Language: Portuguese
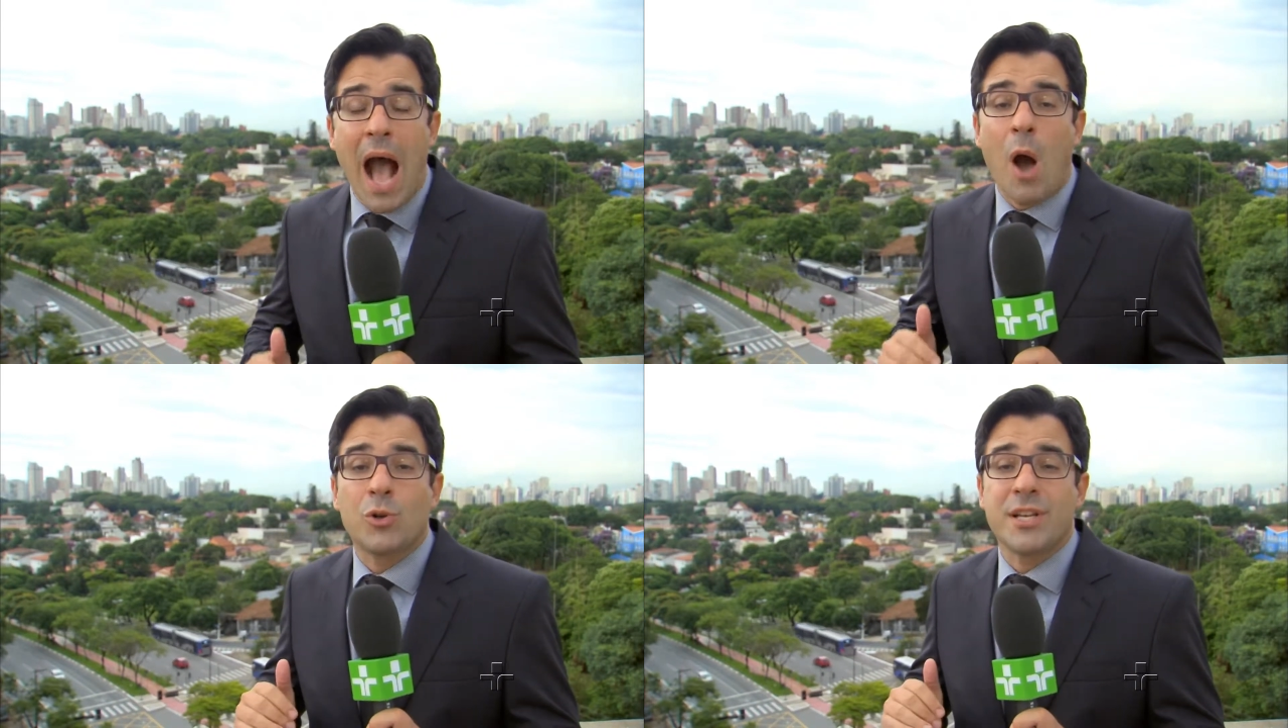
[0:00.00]

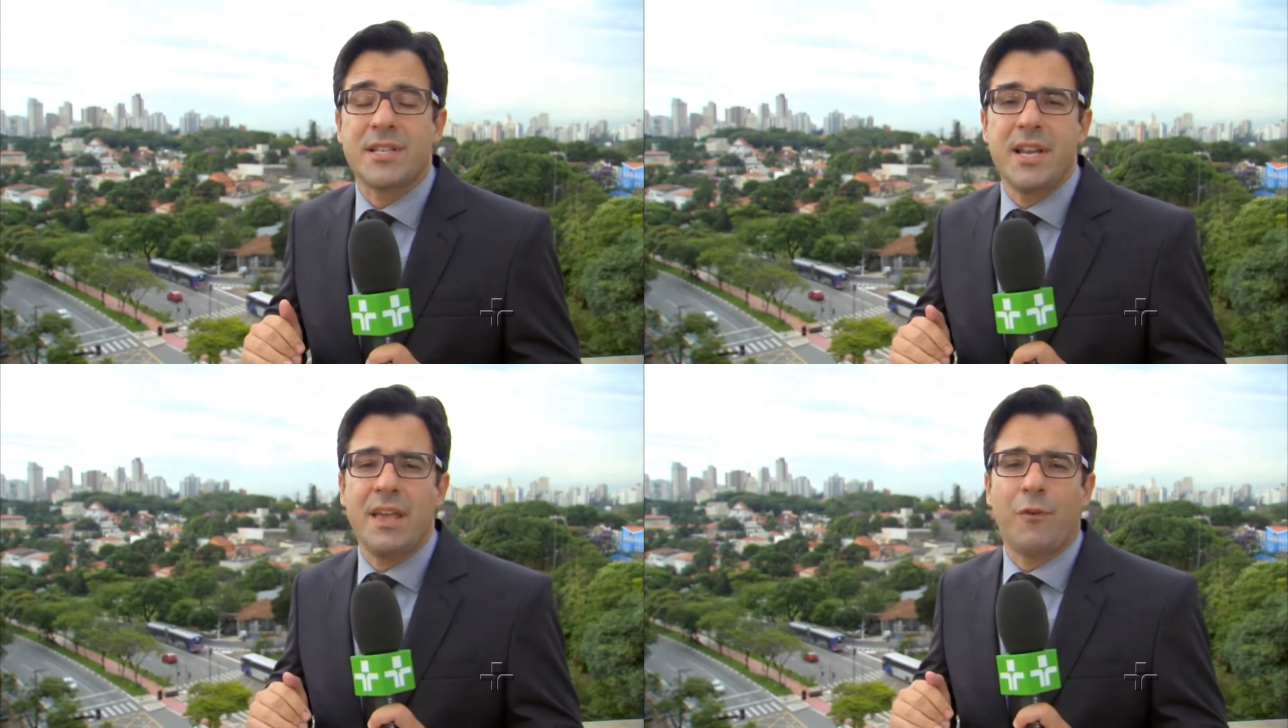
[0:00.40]
ao
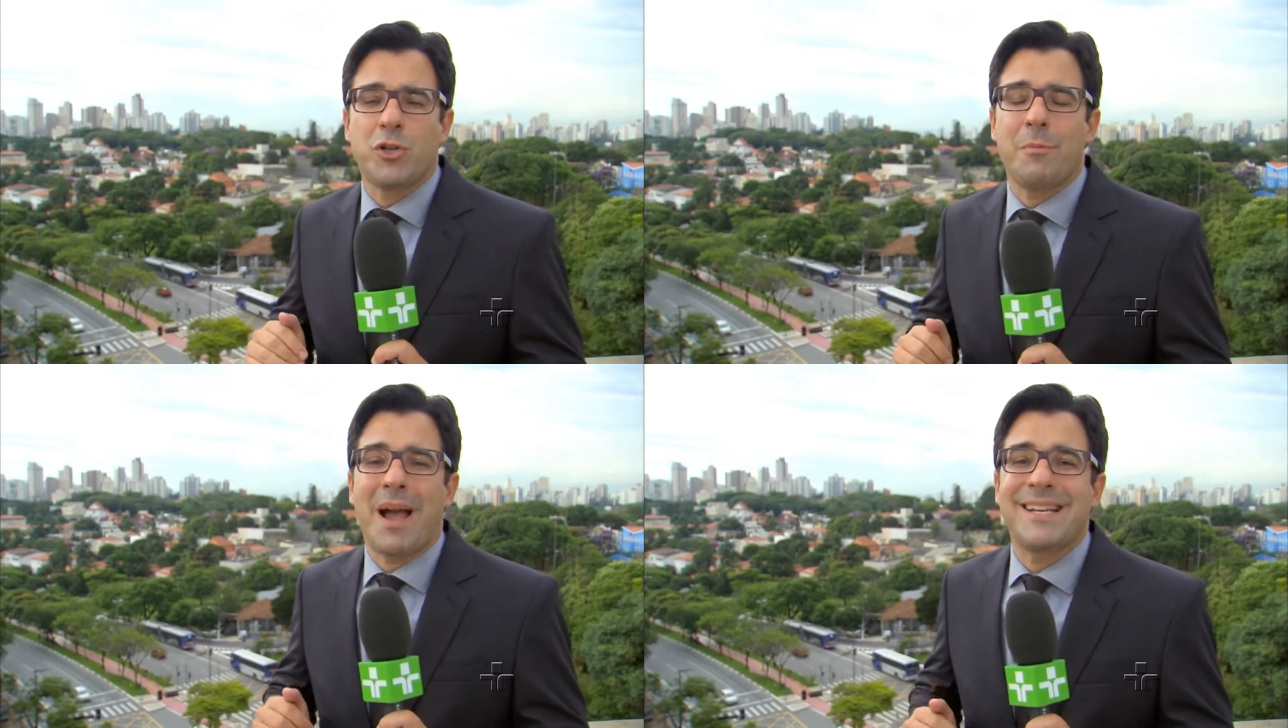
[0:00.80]
desnível
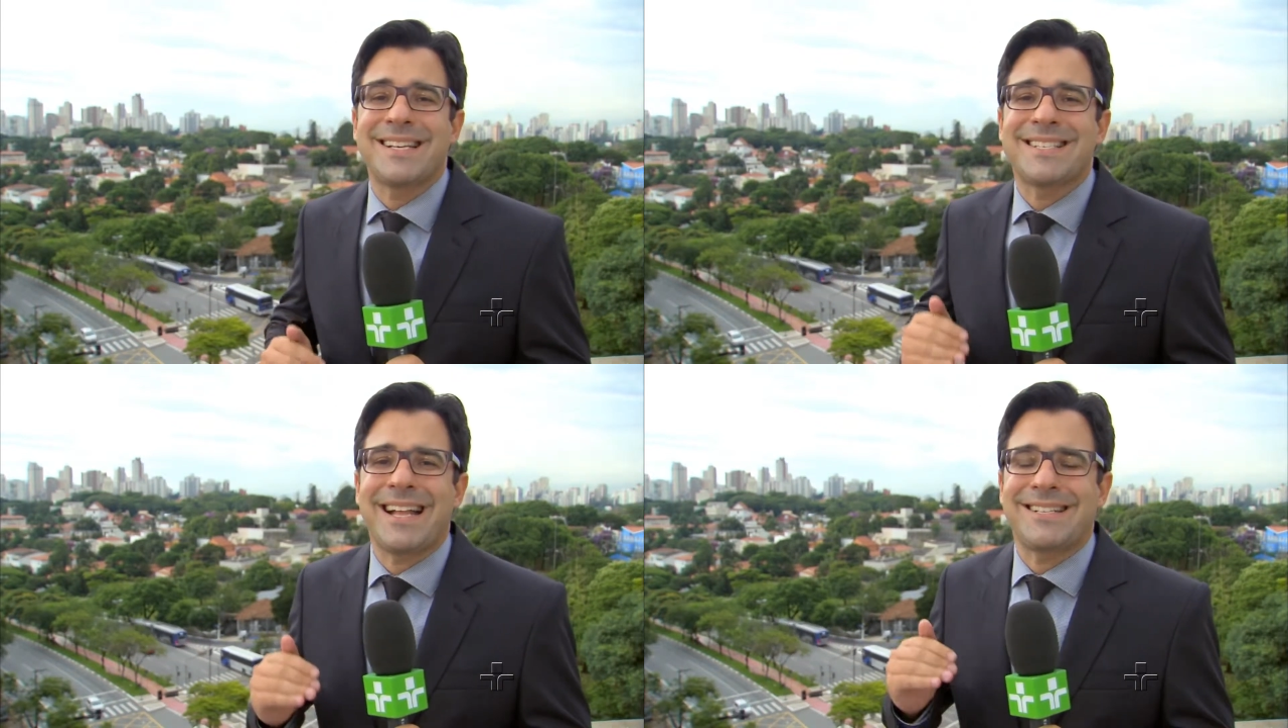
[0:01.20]
de mais de
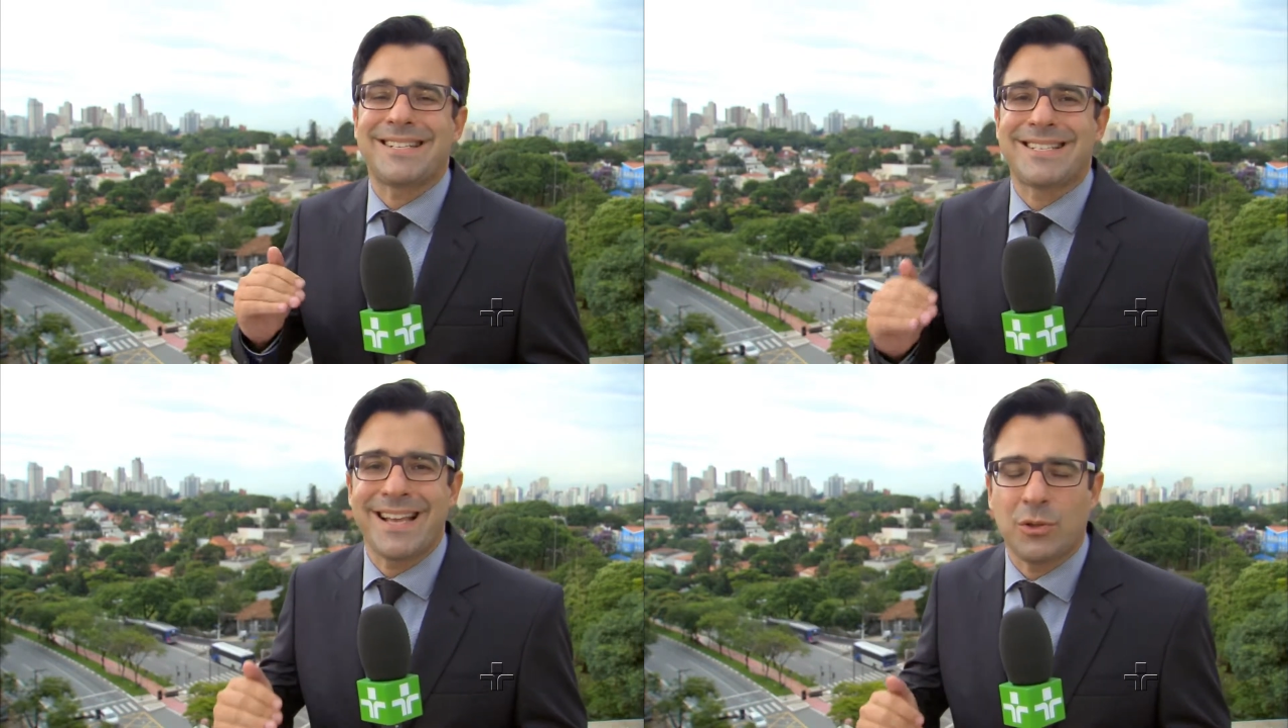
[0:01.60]

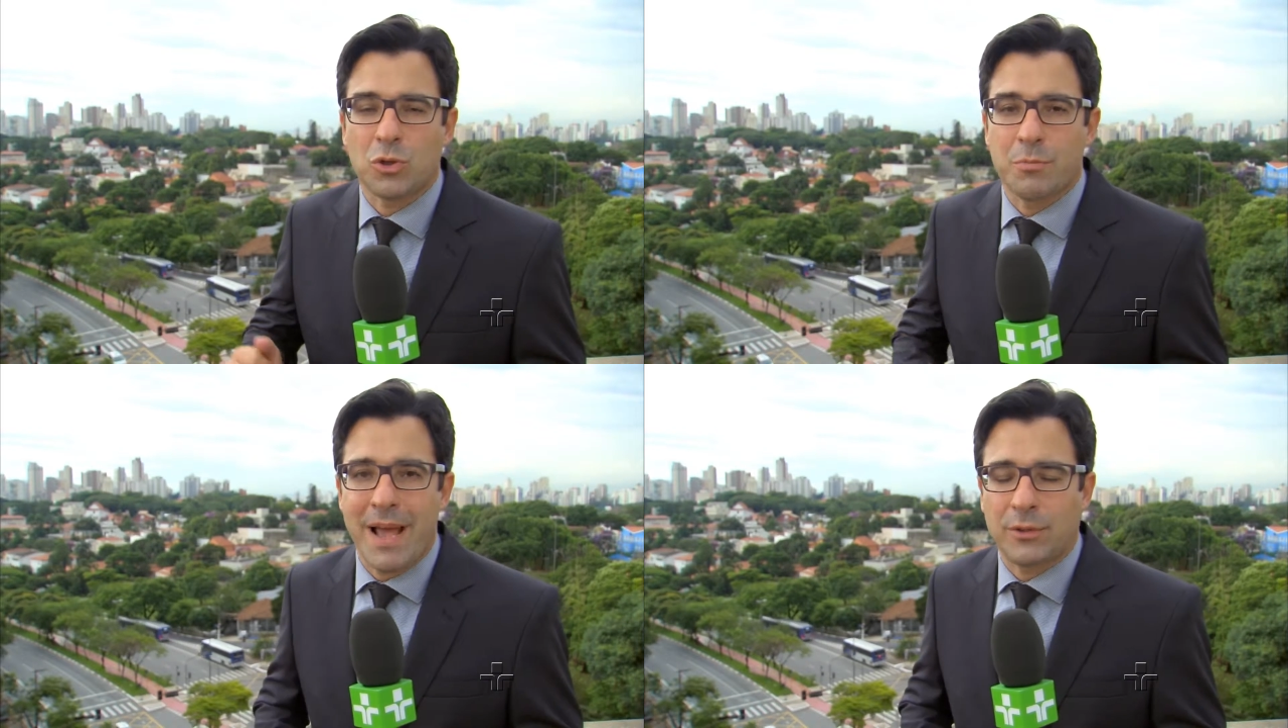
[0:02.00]

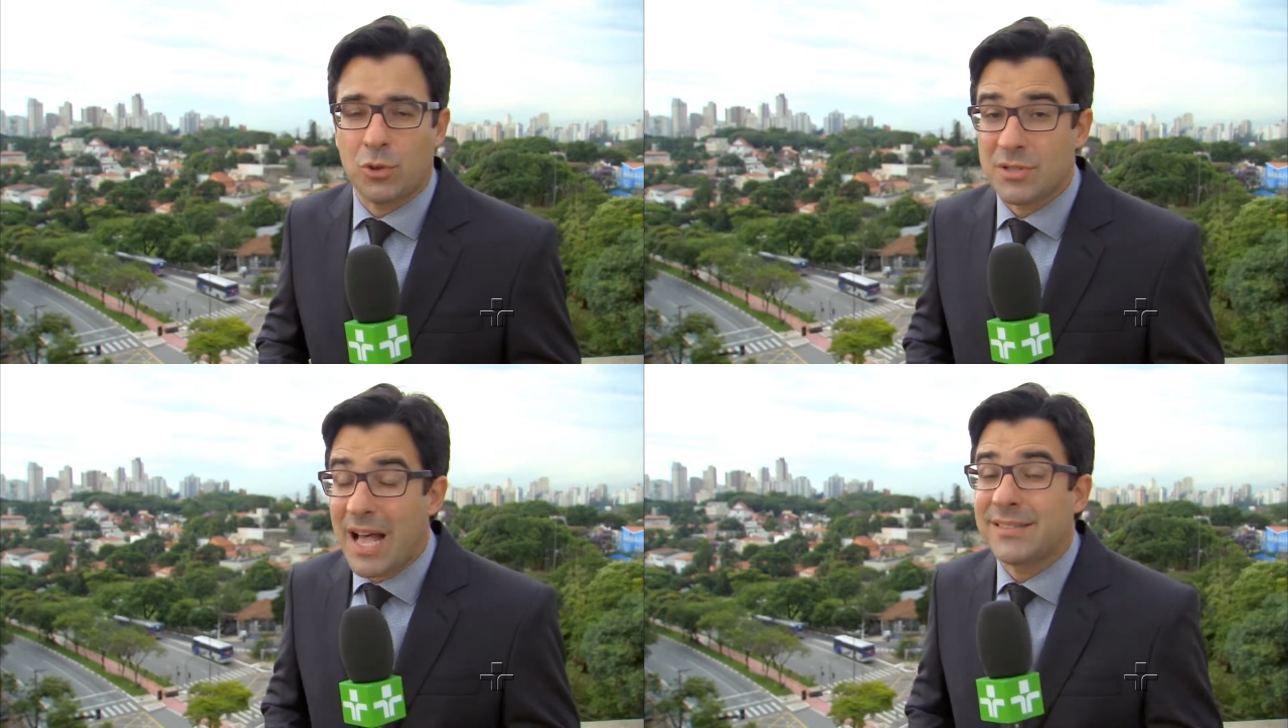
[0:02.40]
700
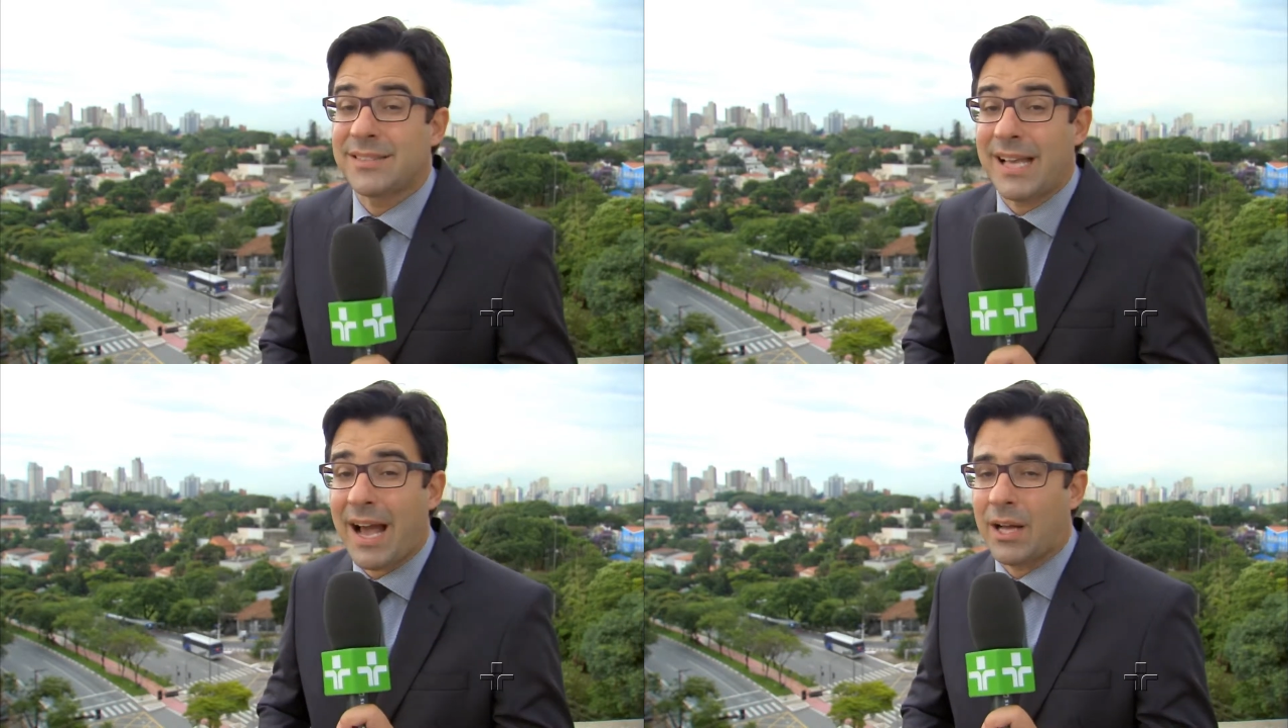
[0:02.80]
metros da
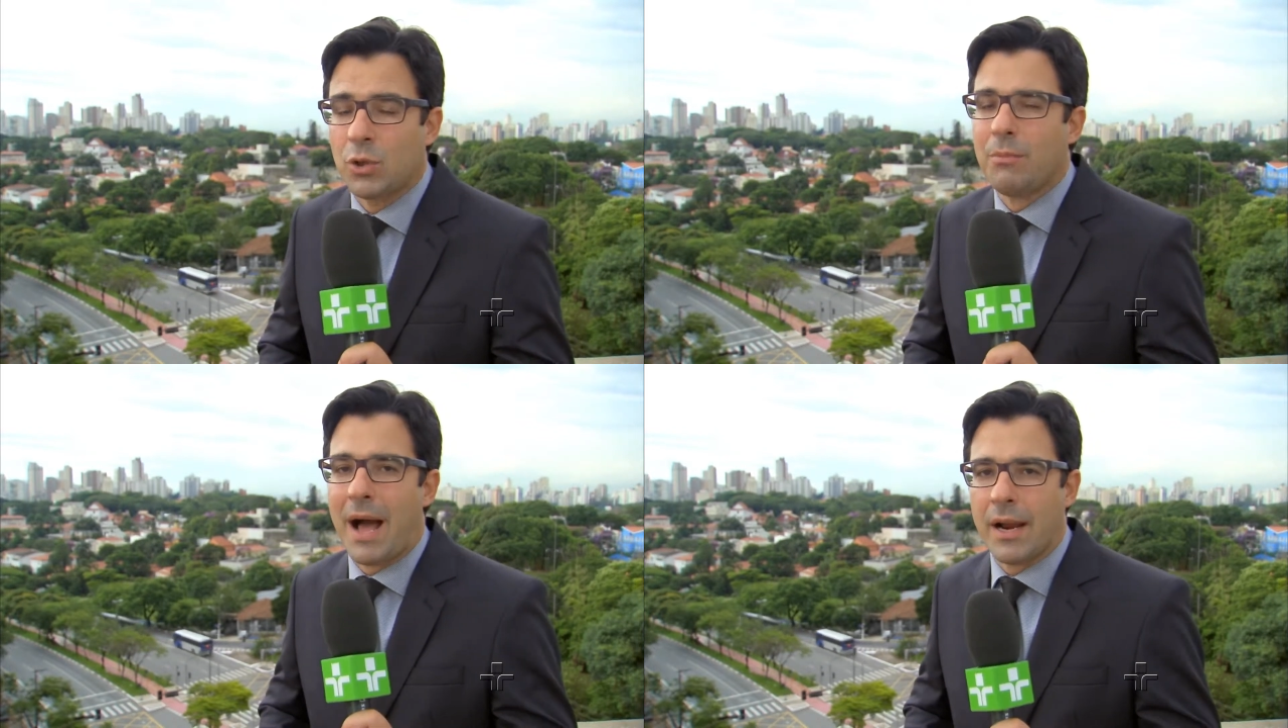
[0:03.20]
Serra
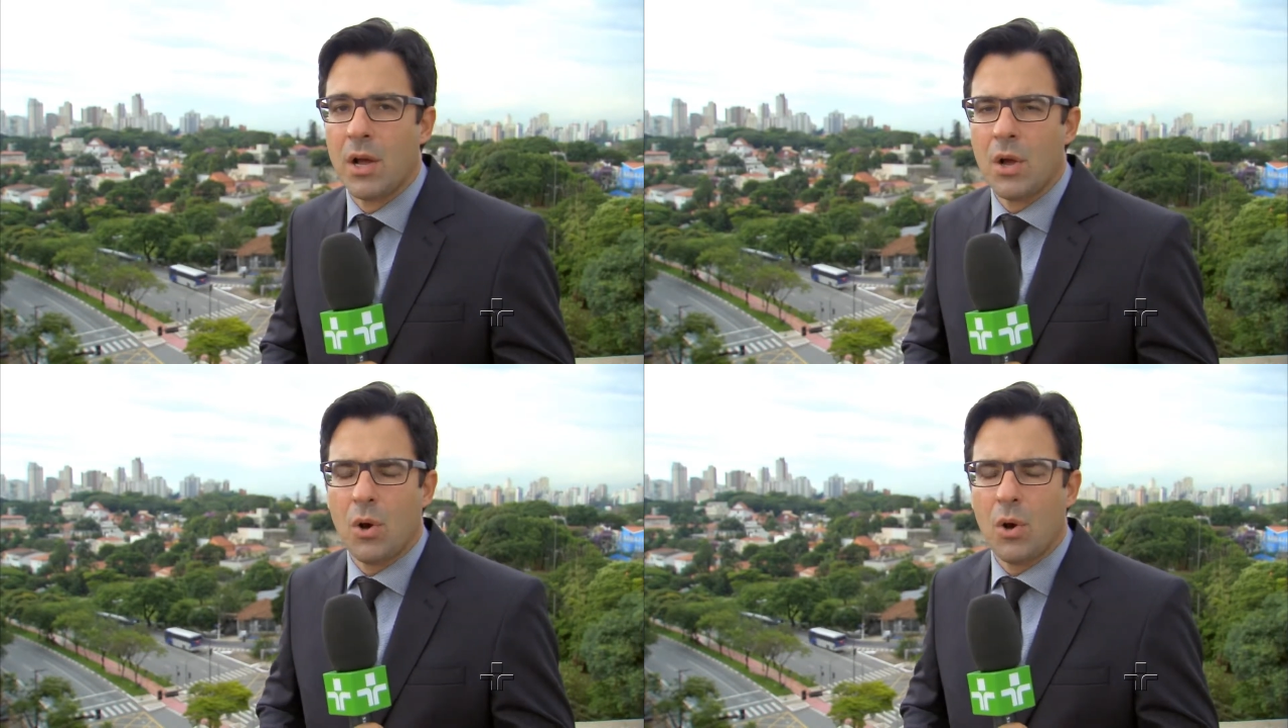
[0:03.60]
do Mar,